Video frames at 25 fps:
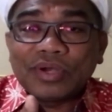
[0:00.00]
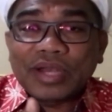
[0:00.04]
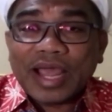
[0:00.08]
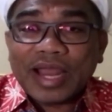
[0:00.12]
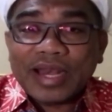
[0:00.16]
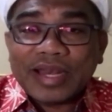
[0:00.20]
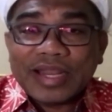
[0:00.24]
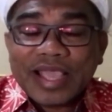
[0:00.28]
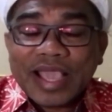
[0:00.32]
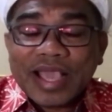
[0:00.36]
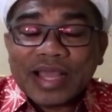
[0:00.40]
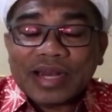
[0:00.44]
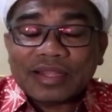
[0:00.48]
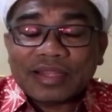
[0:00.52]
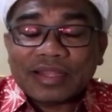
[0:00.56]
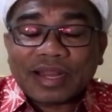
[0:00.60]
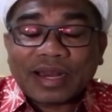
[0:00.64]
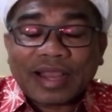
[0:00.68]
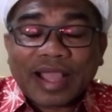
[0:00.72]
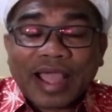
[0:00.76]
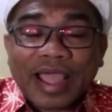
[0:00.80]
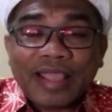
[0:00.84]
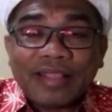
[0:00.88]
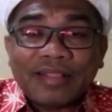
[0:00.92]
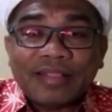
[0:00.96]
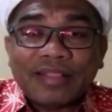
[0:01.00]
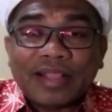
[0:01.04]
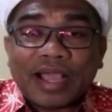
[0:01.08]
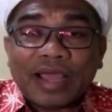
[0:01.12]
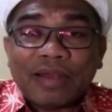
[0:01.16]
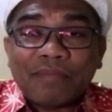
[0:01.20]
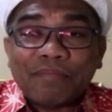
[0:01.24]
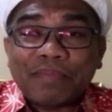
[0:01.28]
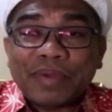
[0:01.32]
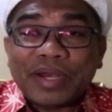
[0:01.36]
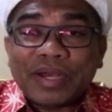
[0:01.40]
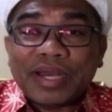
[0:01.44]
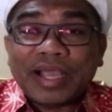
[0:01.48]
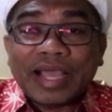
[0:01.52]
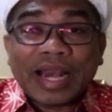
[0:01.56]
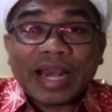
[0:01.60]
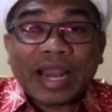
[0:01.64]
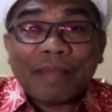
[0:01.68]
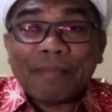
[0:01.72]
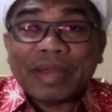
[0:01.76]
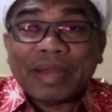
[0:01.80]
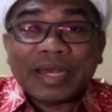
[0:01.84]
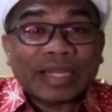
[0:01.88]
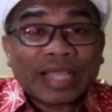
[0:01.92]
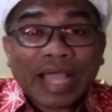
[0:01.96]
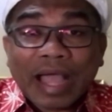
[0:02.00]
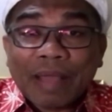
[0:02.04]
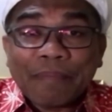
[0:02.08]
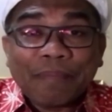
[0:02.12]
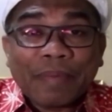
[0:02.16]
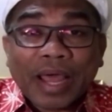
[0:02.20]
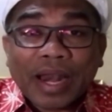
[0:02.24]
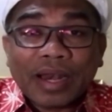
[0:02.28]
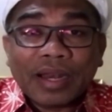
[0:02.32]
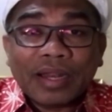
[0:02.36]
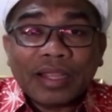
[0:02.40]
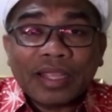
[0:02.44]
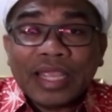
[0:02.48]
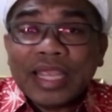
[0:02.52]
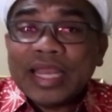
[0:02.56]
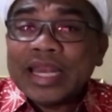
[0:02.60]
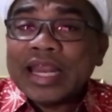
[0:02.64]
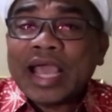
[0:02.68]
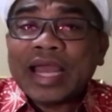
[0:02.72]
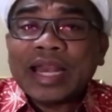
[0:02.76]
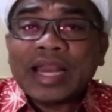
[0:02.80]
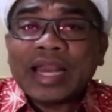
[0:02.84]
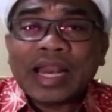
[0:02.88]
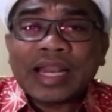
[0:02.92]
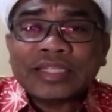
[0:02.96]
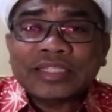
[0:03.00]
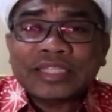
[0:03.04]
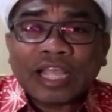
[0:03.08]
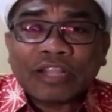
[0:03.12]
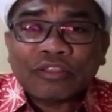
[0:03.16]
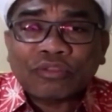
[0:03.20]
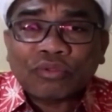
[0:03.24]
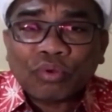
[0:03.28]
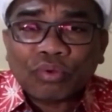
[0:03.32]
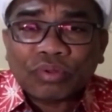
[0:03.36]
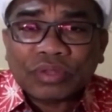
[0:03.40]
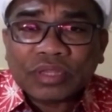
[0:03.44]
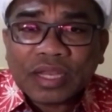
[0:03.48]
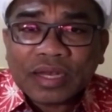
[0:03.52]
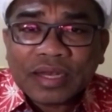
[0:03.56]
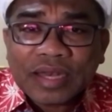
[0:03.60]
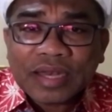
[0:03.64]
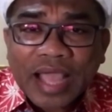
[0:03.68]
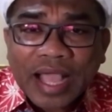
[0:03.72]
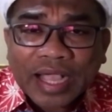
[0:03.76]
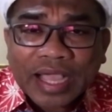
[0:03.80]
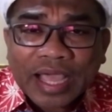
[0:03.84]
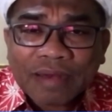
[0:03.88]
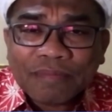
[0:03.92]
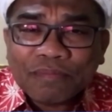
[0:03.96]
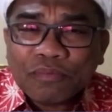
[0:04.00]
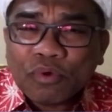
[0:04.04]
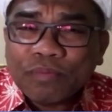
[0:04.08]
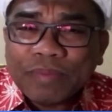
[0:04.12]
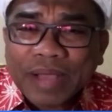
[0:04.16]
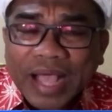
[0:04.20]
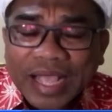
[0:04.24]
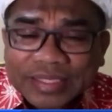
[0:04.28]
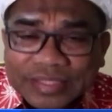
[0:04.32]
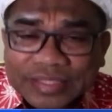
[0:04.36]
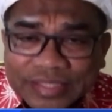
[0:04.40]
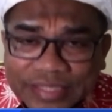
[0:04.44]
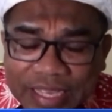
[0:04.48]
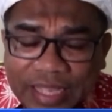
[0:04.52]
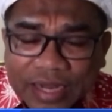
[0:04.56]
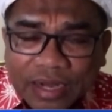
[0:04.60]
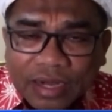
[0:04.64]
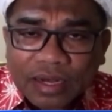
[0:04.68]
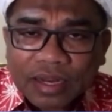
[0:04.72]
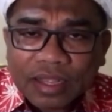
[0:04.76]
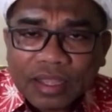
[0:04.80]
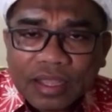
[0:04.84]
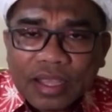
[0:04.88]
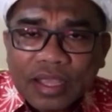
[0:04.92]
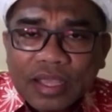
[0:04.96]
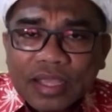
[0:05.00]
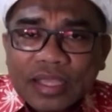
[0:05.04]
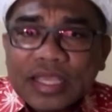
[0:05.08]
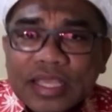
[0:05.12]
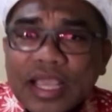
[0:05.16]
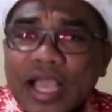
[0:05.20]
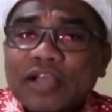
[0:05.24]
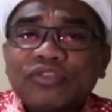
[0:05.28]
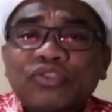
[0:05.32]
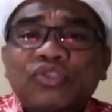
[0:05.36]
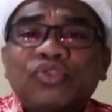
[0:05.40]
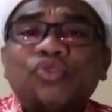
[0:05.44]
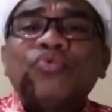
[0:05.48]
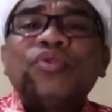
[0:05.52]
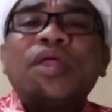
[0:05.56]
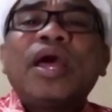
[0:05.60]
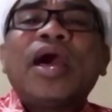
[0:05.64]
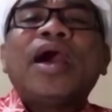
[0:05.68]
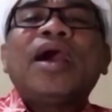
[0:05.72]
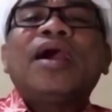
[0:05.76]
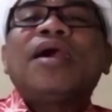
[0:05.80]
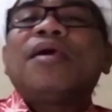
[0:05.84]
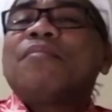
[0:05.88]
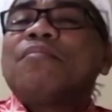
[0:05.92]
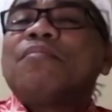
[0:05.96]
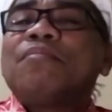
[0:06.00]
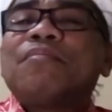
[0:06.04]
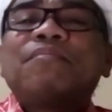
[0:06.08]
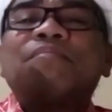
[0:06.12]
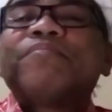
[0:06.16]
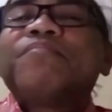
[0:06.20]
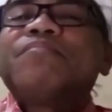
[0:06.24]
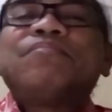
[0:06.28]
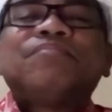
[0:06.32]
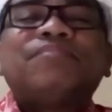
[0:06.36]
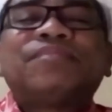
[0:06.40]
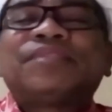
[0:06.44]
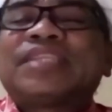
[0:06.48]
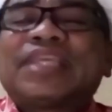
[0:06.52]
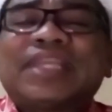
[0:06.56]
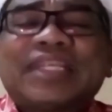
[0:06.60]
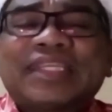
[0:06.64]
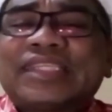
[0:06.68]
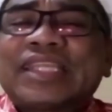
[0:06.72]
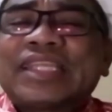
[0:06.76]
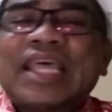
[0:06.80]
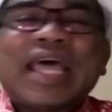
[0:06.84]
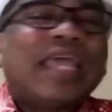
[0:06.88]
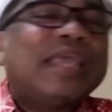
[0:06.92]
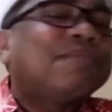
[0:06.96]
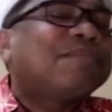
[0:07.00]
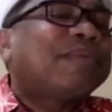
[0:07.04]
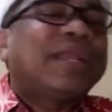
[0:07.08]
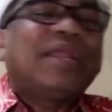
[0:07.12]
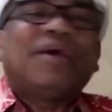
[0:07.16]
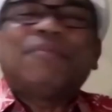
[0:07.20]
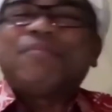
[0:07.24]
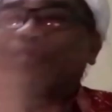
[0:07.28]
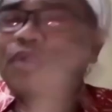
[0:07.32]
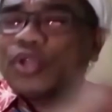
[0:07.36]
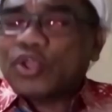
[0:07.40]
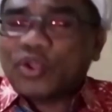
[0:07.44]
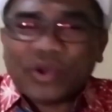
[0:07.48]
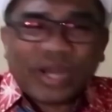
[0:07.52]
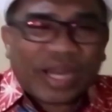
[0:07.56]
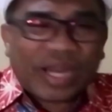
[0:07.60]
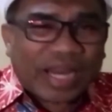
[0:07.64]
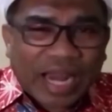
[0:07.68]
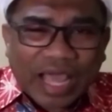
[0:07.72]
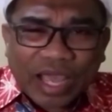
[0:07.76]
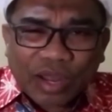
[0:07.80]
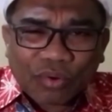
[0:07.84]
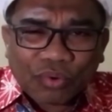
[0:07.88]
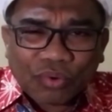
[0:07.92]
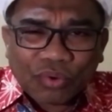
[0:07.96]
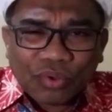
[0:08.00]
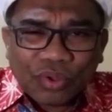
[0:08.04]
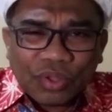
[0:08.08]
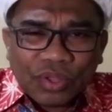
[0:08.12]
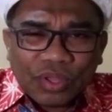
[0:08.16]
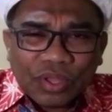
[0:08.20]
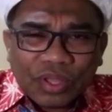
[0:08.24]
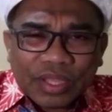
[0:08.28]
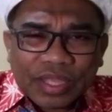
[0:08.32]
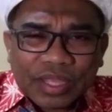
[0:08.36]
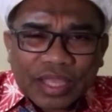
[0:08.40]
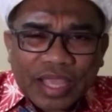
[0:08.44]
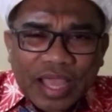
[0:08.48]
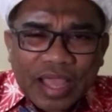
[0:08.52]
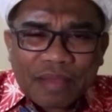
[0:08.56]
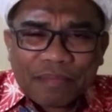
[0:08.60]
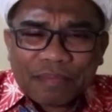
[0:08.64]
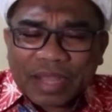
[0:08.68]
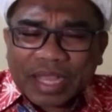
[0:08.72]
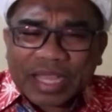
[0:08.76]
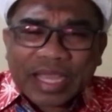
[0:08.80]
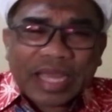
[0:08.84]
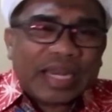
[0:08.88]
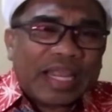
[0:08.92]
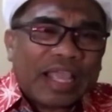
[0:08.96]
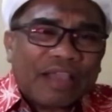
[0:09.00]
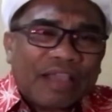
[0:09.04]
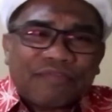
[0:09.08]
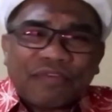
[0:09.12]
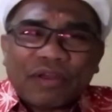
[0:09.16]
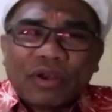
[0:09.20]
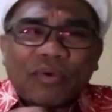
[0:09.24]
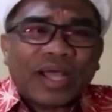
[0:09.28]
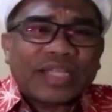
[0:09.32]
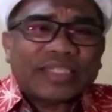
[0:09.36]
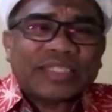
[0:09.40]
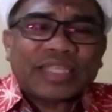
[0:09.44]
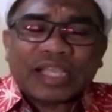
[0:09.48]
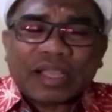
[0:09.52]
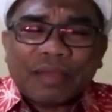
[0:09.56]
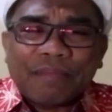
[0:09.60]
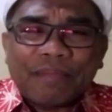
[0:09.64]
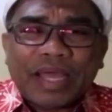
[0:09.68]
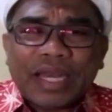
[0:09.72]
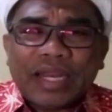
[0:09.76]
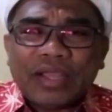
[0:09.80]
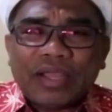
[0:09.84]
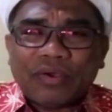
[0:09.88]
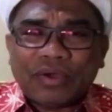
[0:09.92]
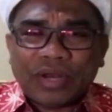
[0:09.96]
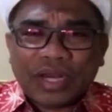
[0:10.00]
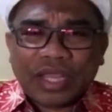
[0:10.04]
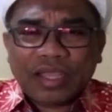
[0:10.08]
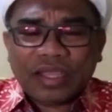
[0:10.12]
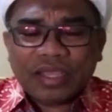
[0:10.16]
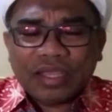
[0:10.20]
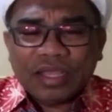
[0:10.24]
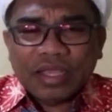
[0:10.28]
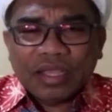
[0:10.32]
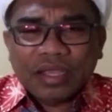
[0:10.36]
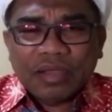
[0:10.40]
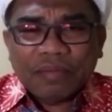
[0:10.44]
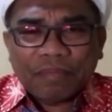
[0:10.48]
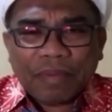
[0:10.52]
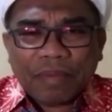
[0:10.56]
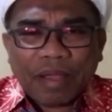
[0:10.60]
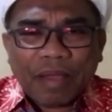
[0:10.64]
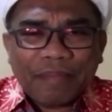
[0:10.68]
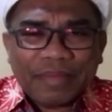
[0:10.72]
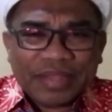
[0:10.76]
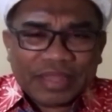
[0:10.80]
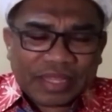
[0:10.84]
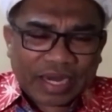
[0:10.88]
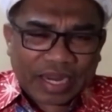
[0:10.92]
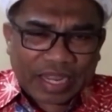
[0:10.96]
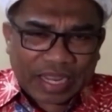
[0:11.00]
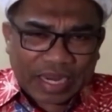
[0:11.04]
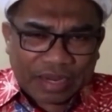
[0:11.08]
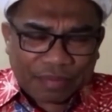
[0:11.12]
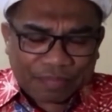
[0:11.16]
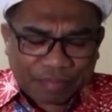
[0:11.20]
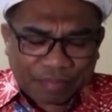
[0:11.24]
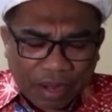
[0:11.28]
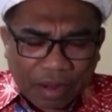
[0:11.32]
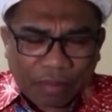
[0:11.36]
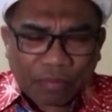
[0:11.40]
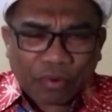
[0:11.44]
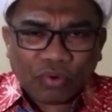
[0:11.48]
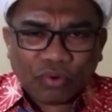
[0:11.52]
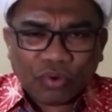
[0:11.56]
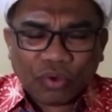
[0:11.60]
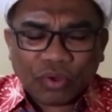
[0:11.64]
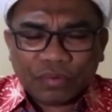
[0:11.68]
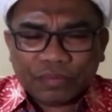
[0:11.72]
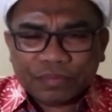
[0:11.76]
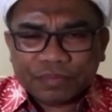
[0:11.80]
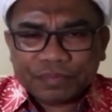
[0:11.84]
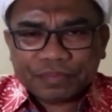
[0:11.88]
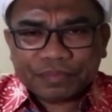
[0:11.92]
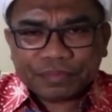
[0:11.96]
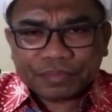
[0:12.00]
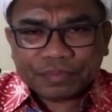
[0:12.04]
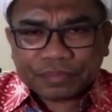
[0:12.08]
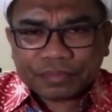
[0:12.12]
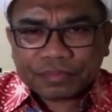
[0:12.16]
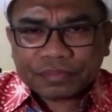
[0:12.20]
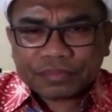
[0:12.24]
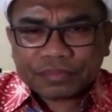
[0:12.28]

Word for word: Bung Daniel terkait dengan penenggelaman kapal. Ini adalah satu tindakan mubazir yang sudah selesai pada periode lalu, ya Baik. maka dievaluasi kembali oleh Pak Menteri Edi Prabowo.